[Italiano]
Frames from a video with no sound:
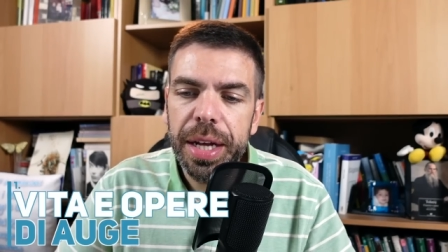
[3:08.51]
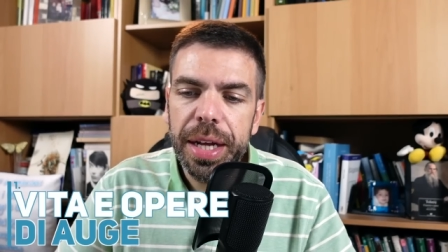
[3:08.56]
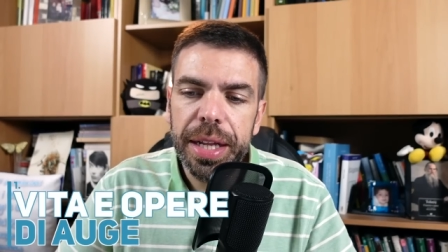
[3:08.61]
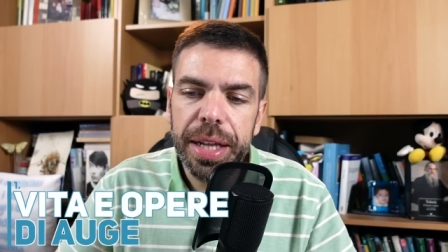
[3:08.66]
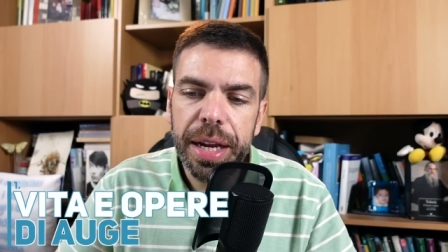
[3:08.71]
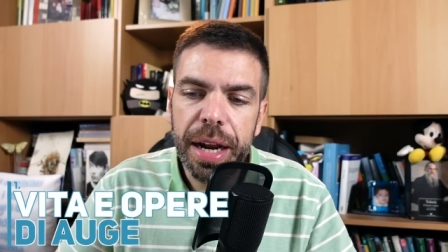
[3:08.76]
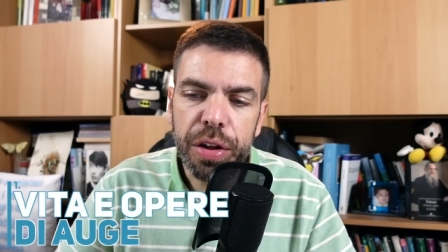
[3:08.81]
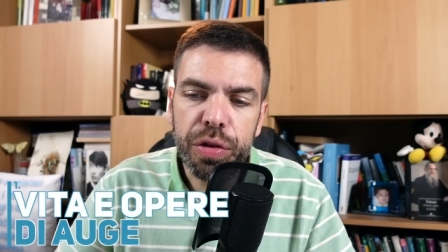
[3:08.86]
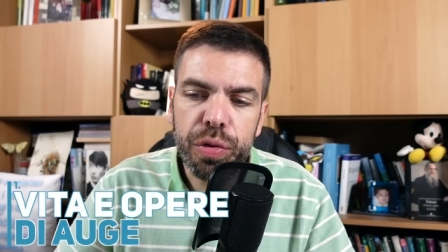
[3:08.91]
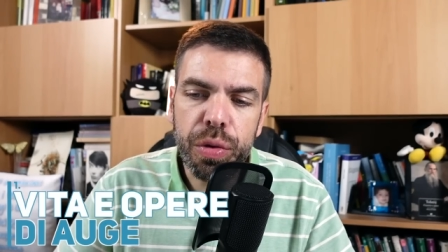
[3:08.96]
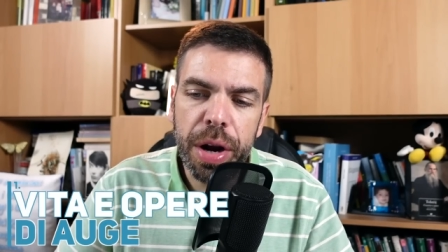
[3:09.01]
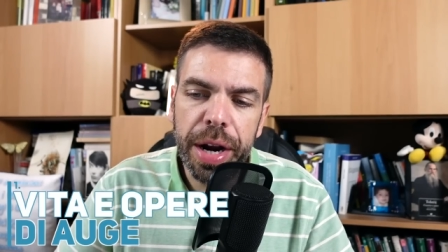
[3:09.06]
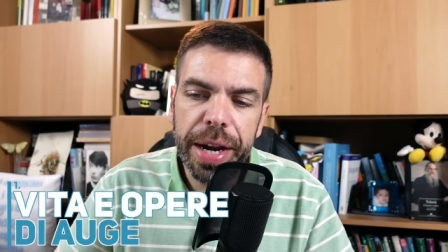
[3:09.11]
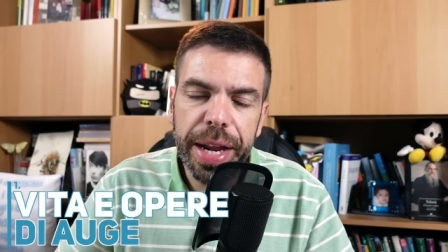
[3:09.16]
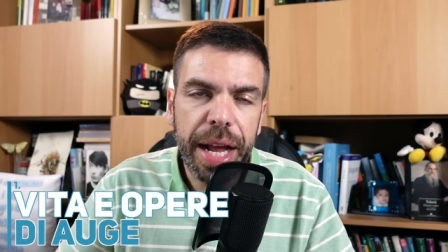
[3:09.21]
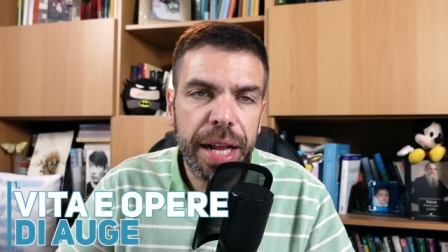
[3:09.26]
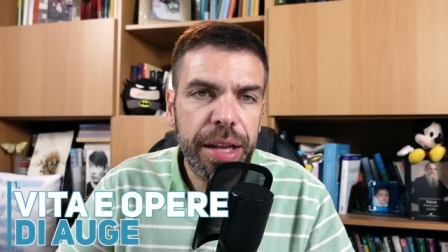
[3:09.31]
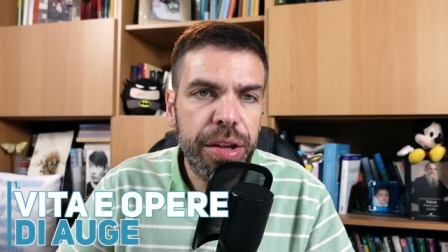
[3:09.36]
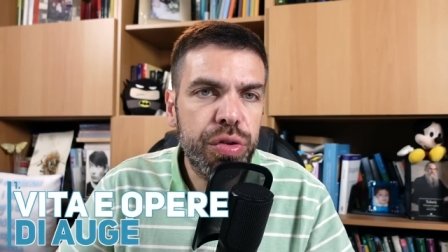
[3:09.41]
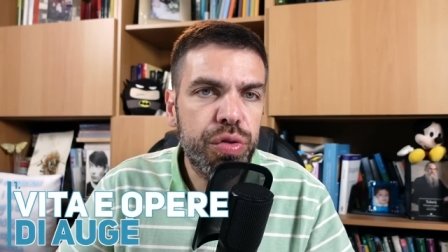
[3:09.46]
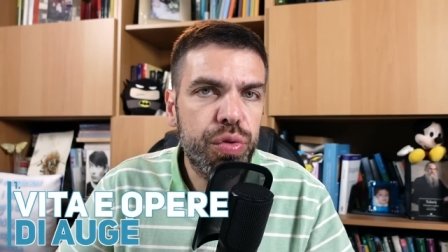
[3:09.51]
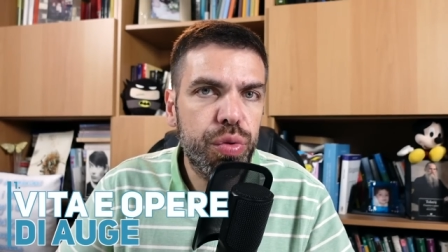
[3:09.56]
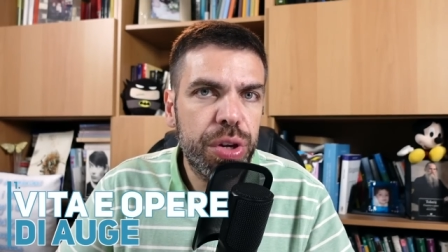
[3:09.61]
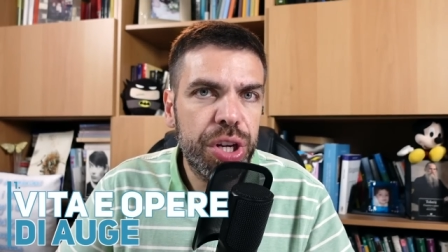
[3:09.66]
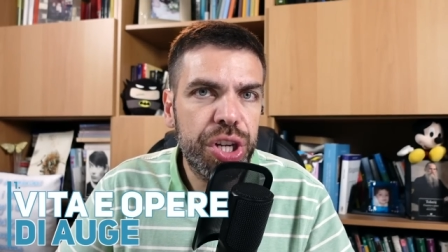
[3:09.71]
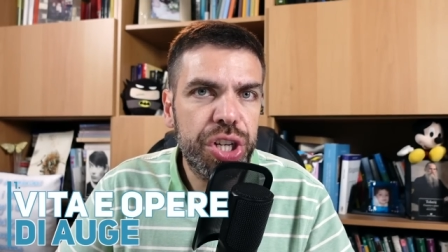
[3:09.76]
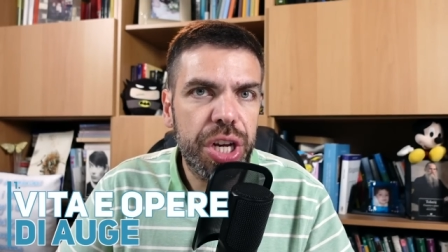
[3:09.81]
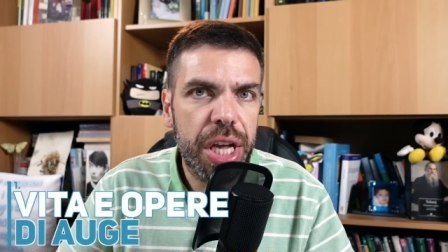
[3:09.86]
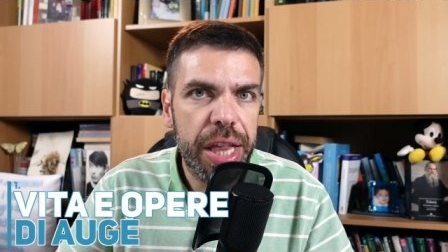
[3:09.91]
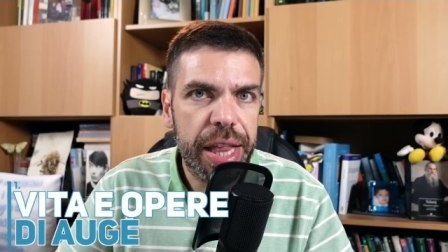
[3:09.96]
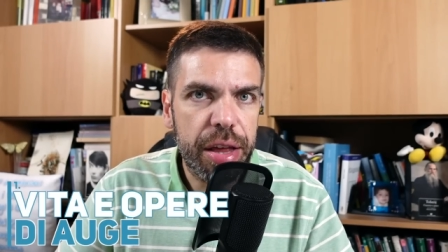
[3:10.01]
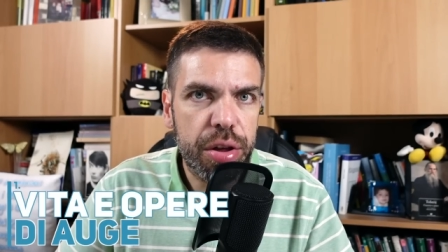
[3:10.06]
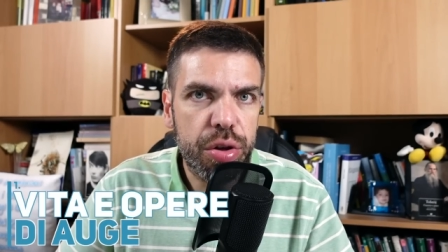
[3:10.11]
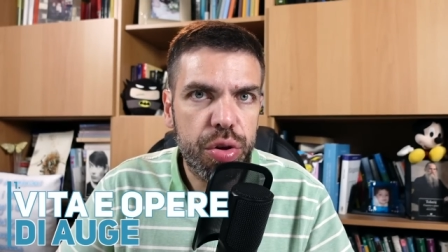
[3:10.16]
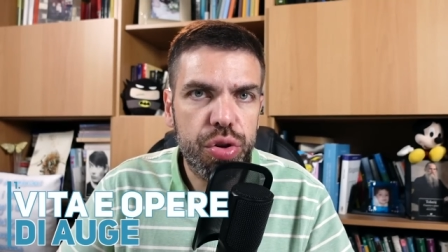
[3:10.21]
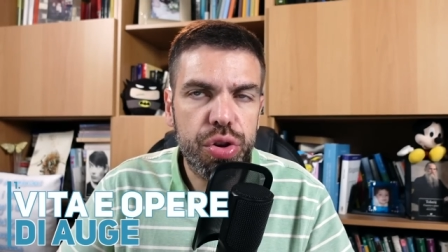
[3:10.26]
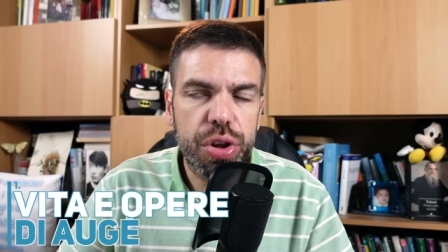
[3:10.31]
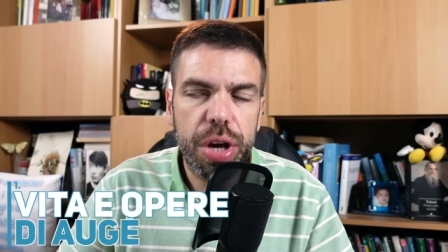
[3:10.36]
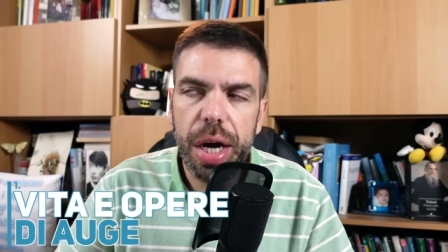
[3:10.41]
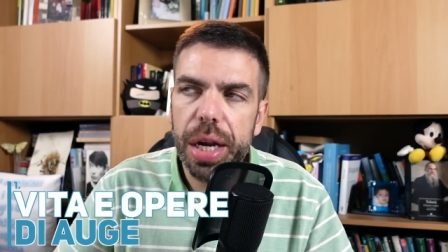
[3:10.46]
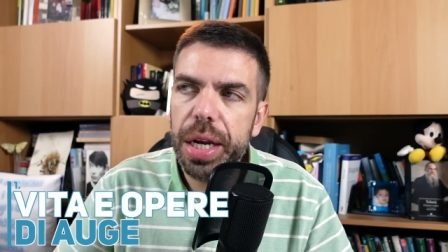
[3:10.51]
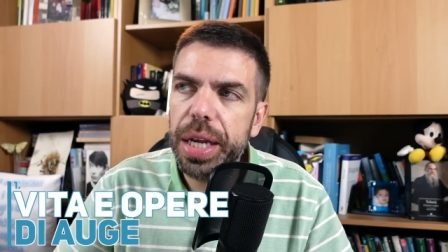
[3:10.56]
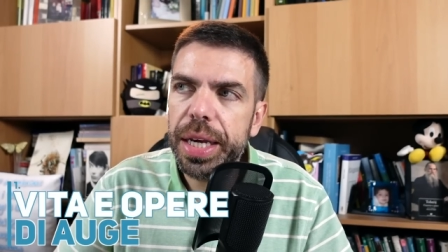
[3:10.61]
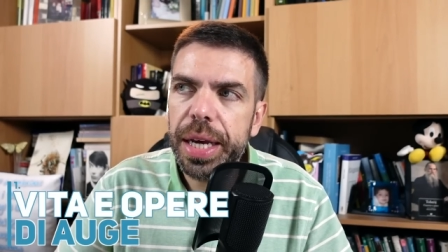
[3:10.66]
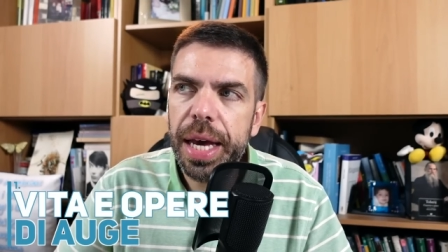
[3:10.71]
nella scuola di alti studi in scienze sociali,